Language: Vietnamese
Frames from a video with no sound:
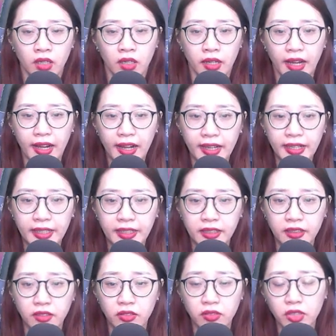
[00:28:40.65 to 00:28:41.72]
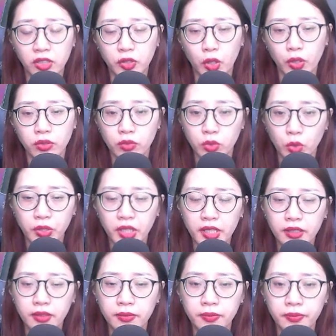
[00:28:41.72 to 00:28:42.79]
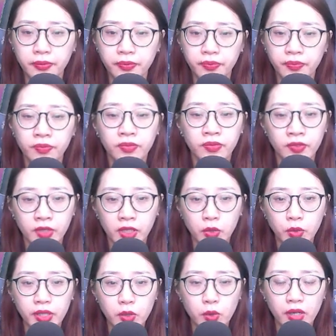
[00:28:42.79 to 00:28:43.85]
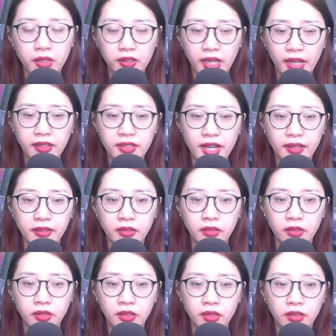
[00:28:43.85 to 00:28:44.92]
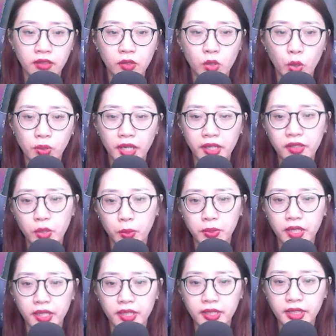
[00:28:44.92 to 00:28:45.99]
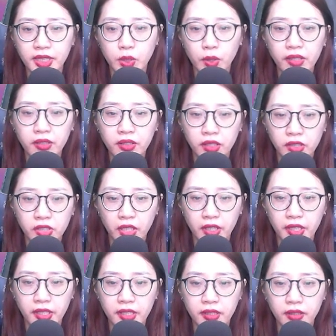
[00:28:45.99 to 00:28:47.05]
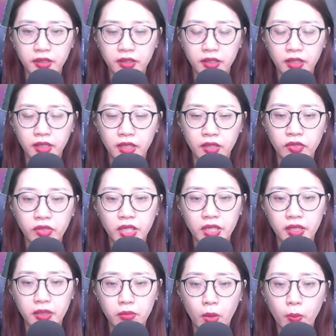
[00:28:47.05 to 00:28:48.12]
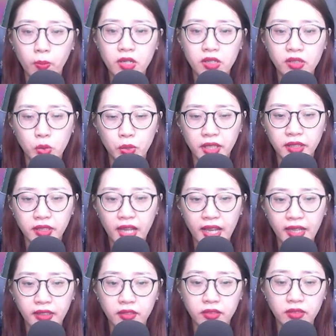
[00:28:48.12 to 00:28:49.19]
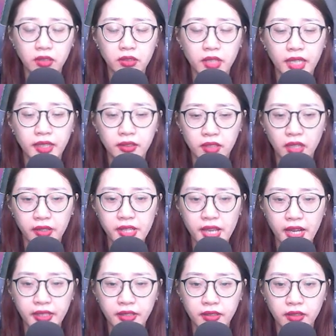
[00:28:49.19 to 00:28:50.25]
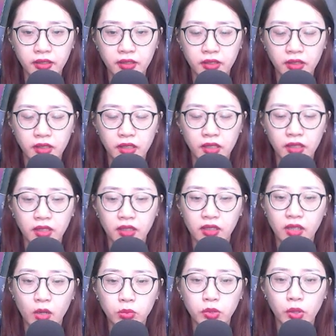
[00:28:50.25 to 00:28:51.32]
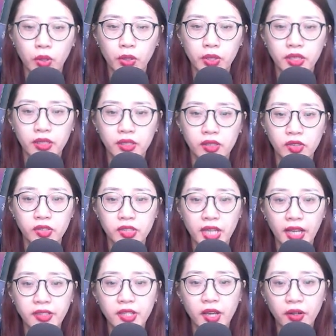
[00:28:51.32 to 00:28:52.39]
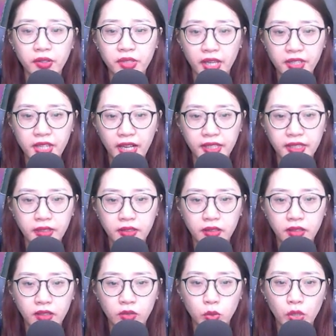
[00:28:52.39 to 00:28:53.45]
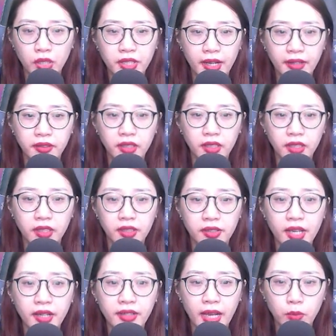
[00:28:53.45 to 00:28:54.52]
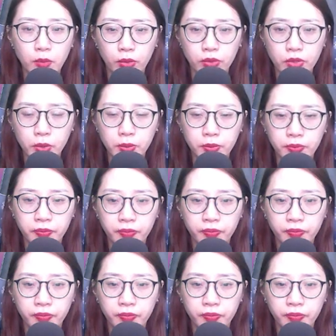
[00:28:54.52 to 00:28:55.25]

Ai Được rồi tôi đi Tưởng Nguyên Quân cắn răng Cô lấy dũng khí xoay người rời đi Nhìn bóng lưng của anh ta Từ thanh thở dài Không tồi, trẻ nhỏ dễ dạy Tuy rằng hơi nhát gan một chút